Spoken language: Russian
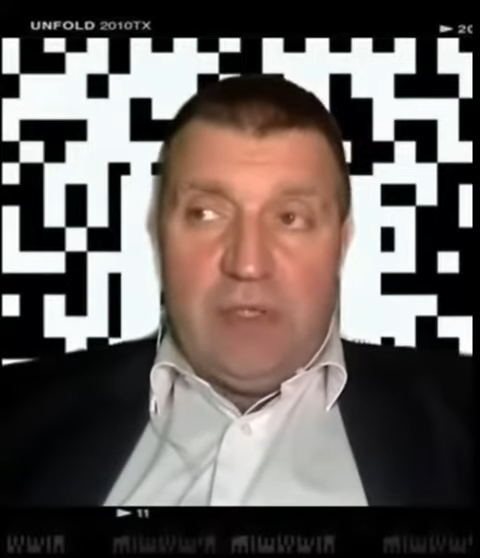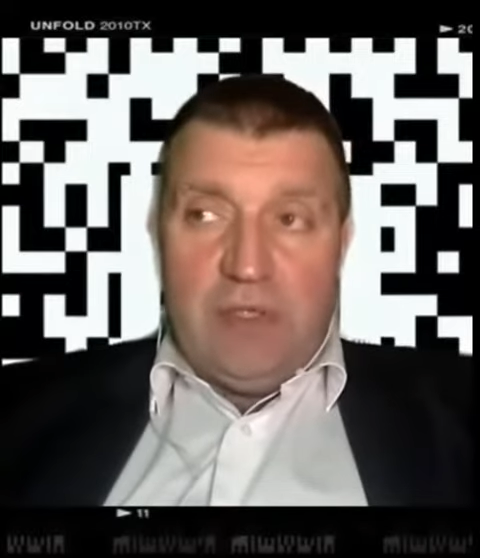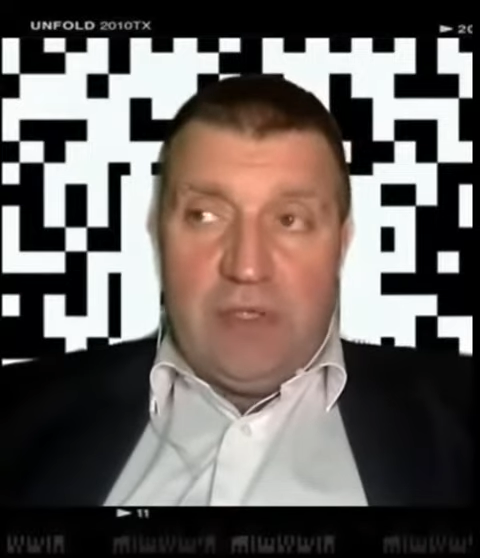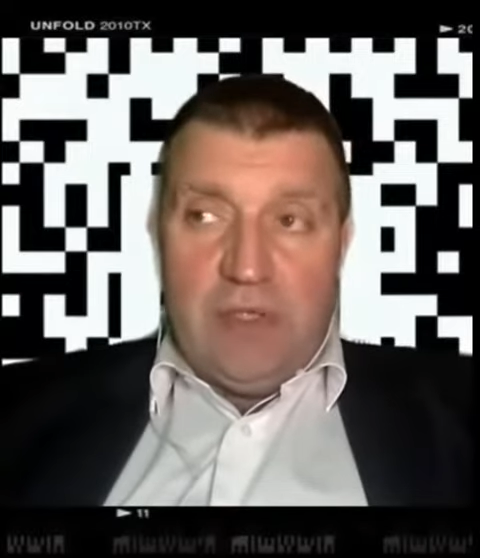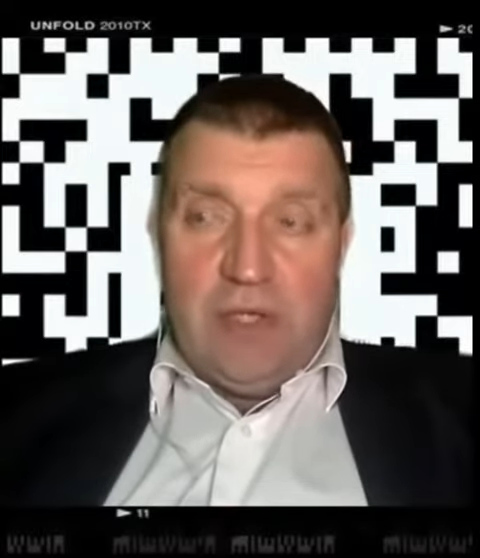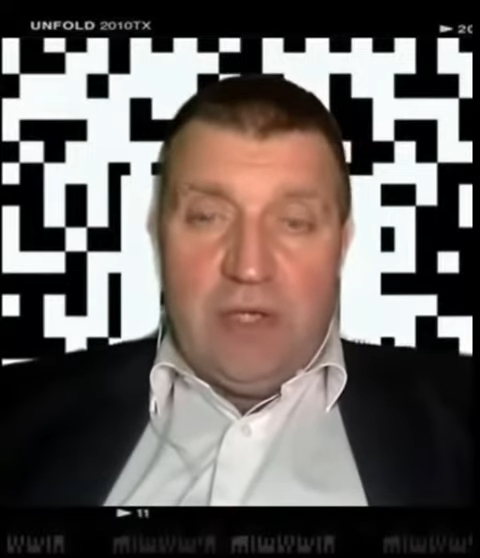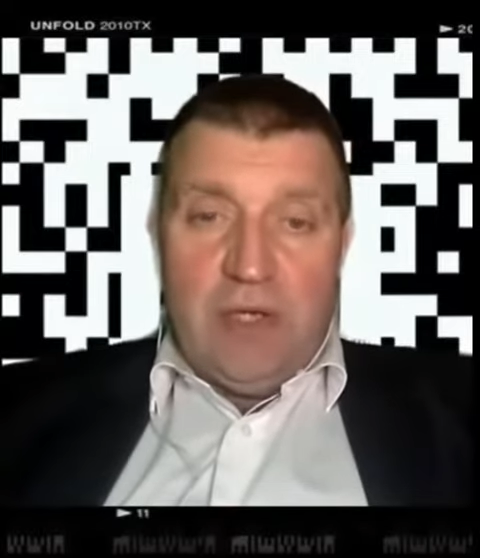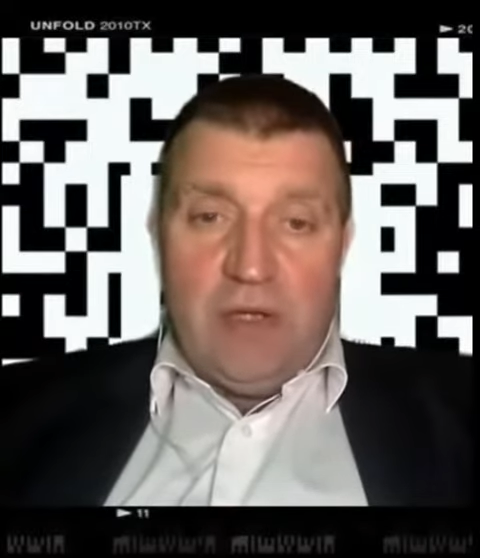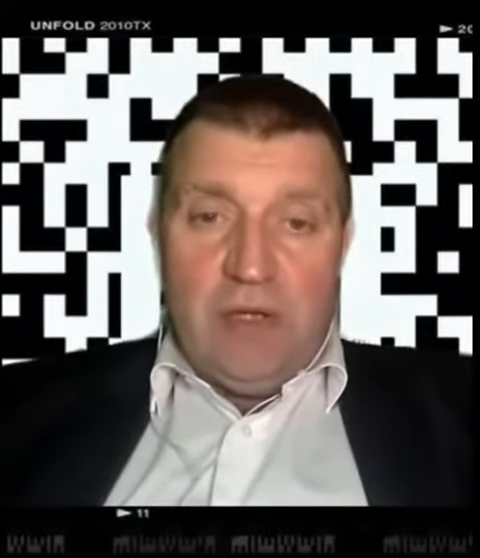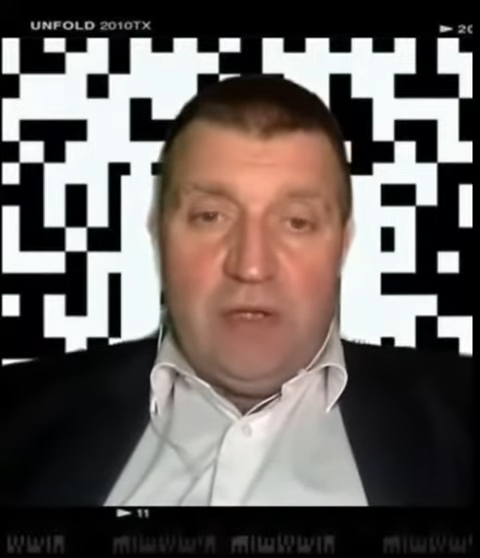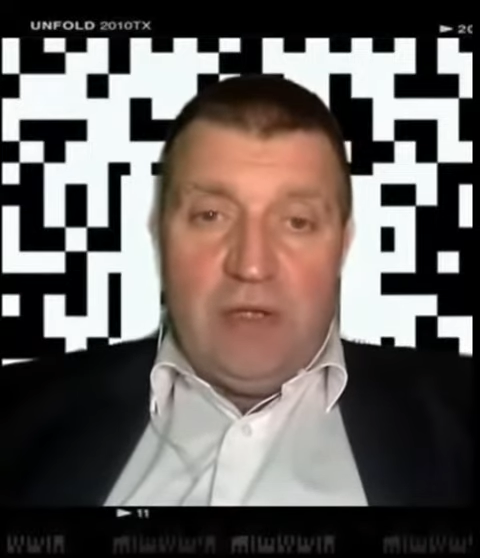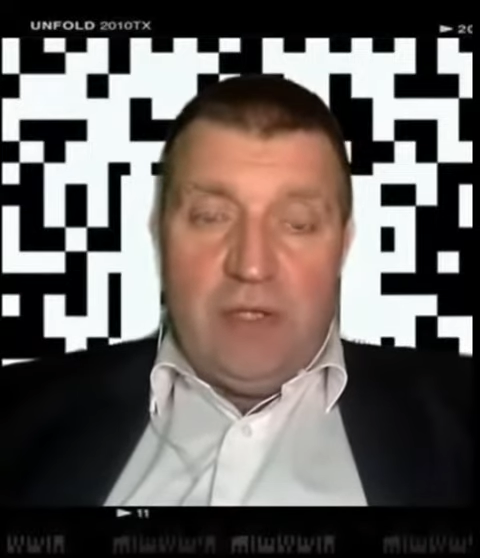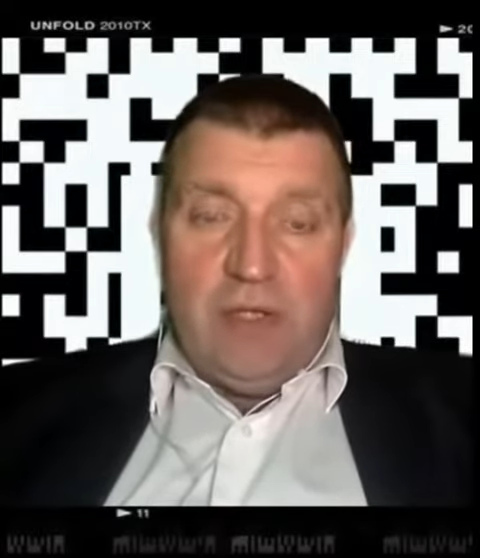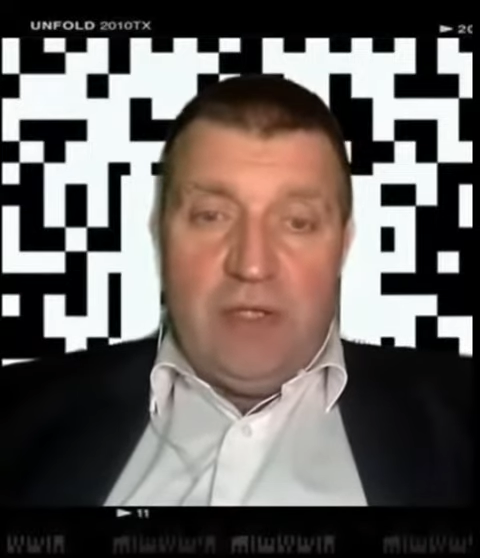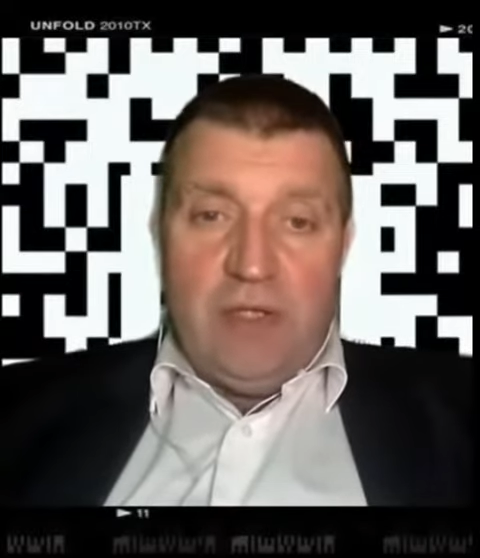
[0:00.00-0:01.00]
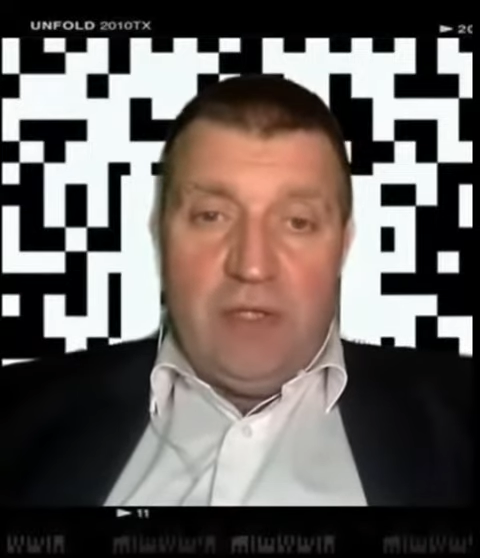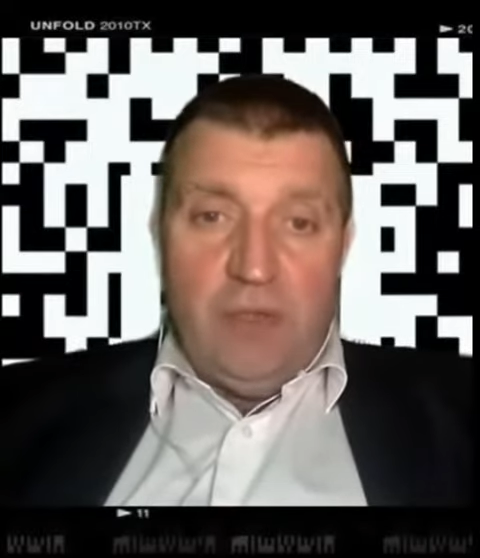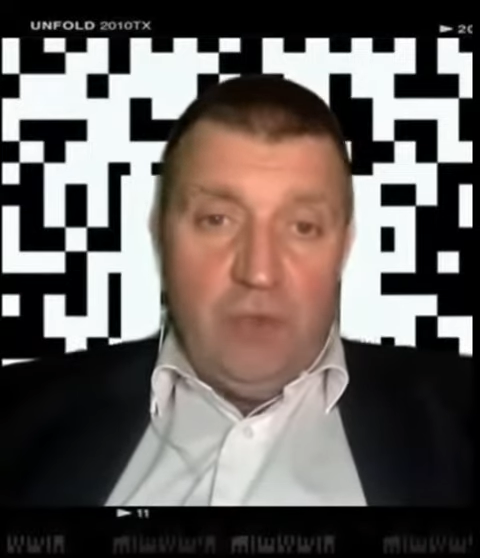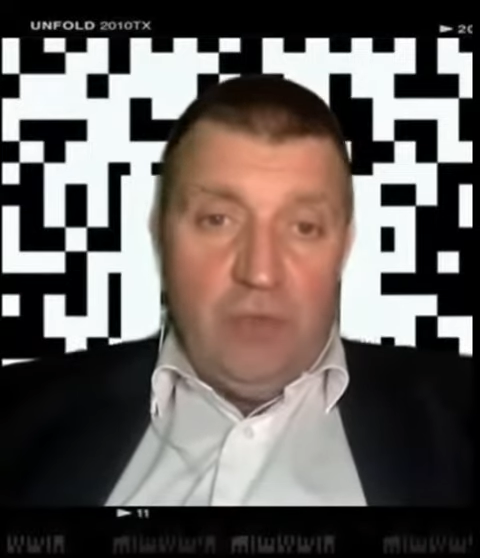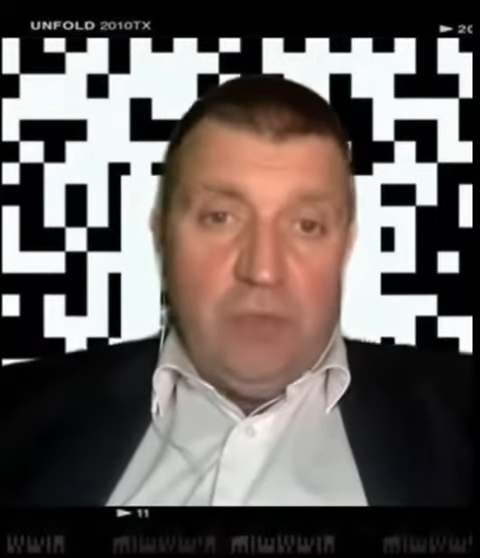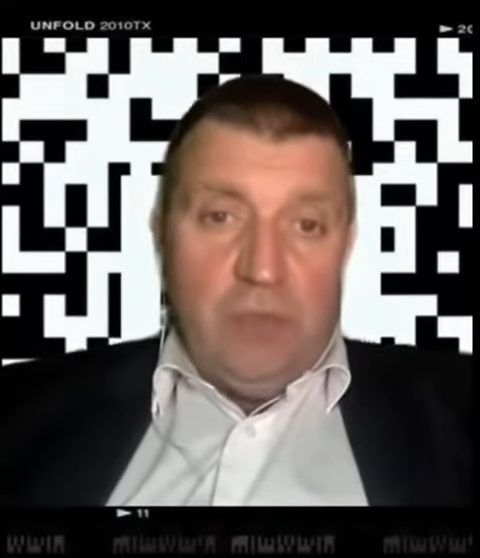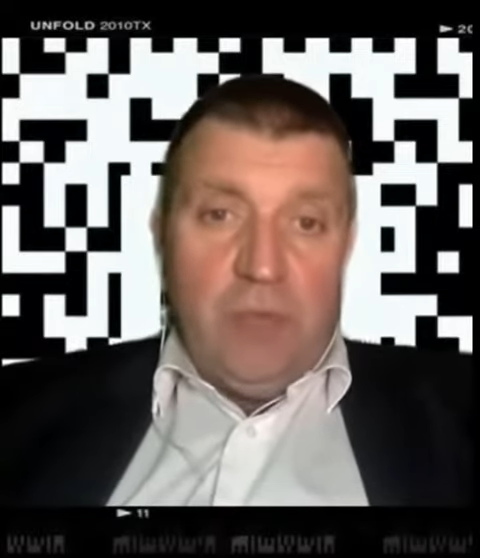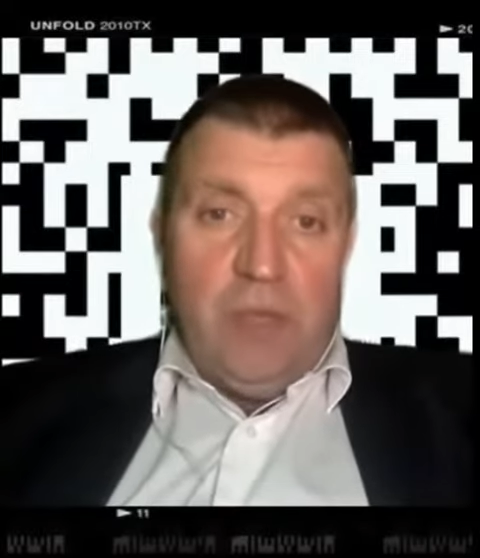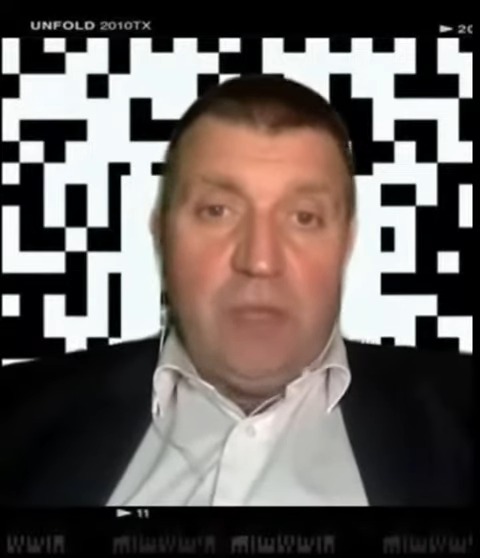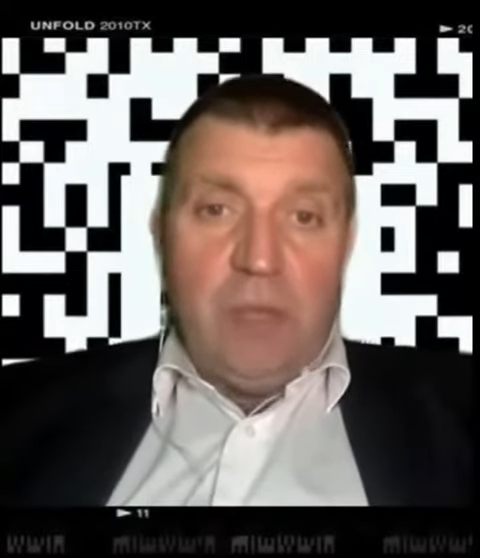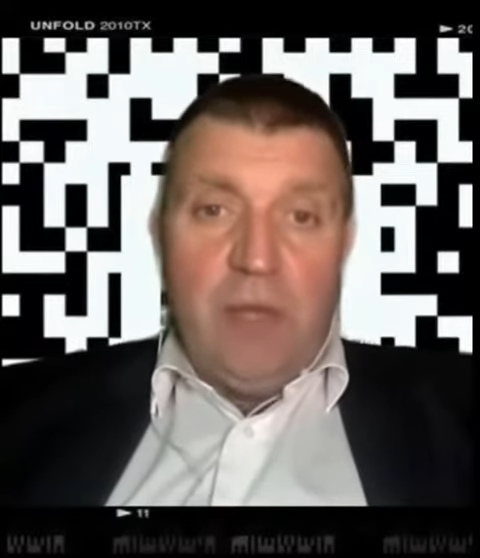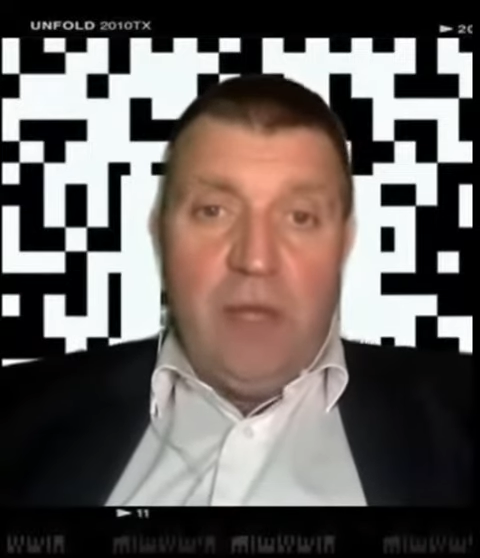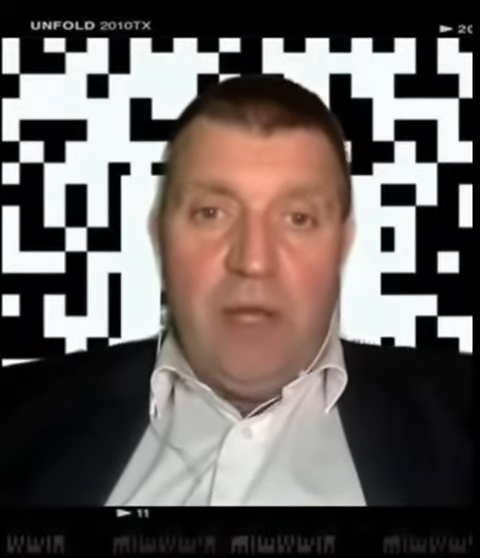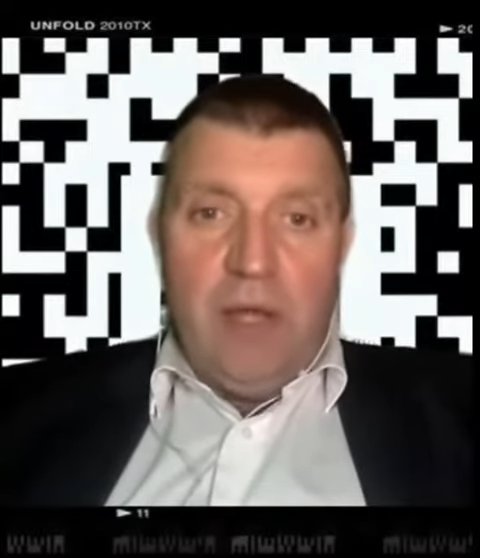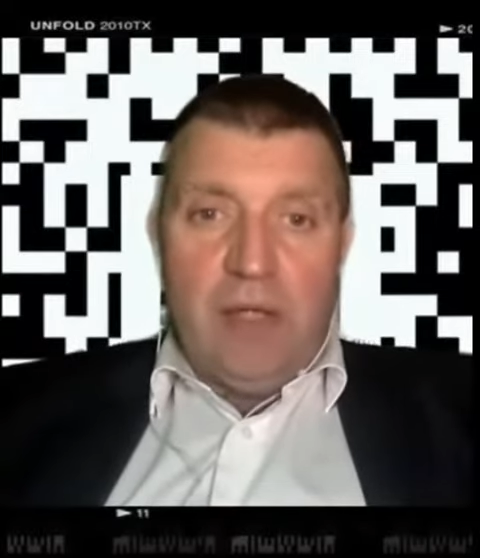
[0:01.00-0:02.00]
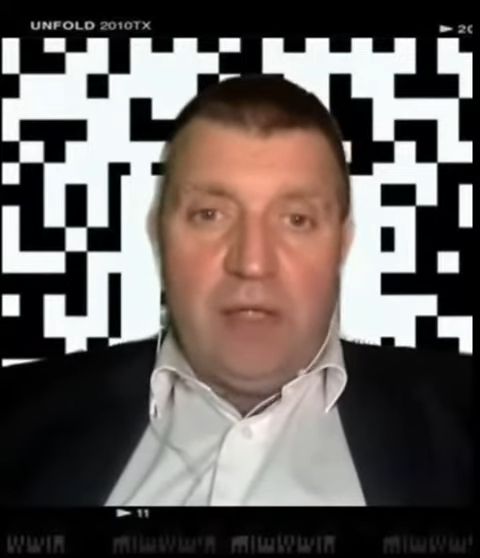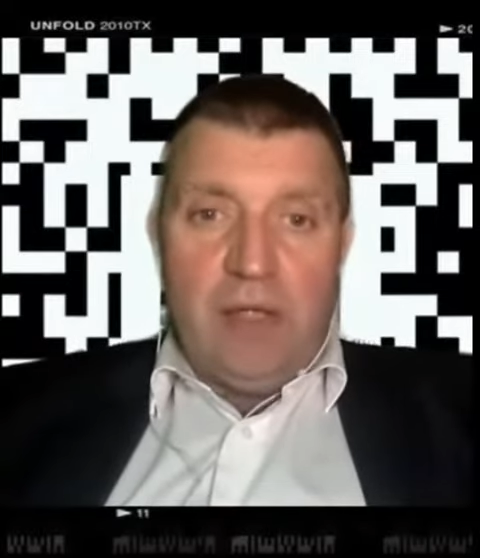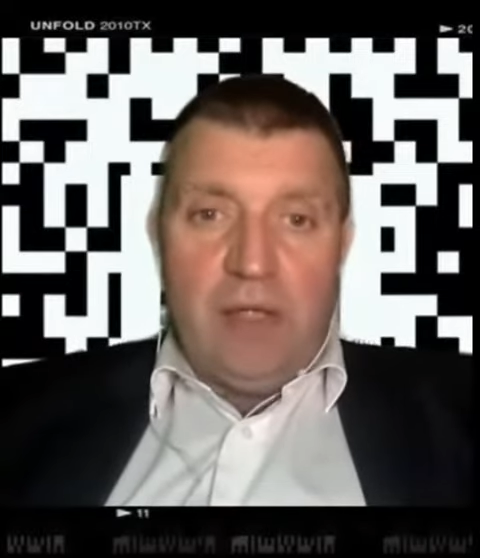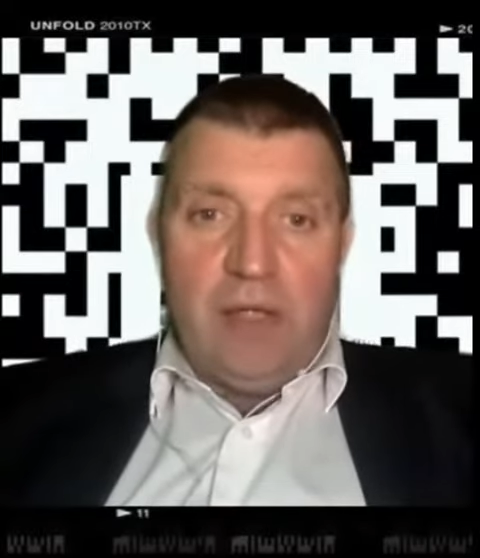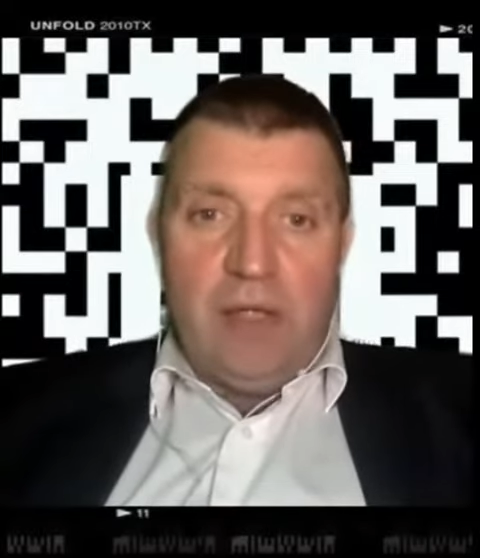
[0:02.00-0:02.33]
за эти годы 5 миллиардов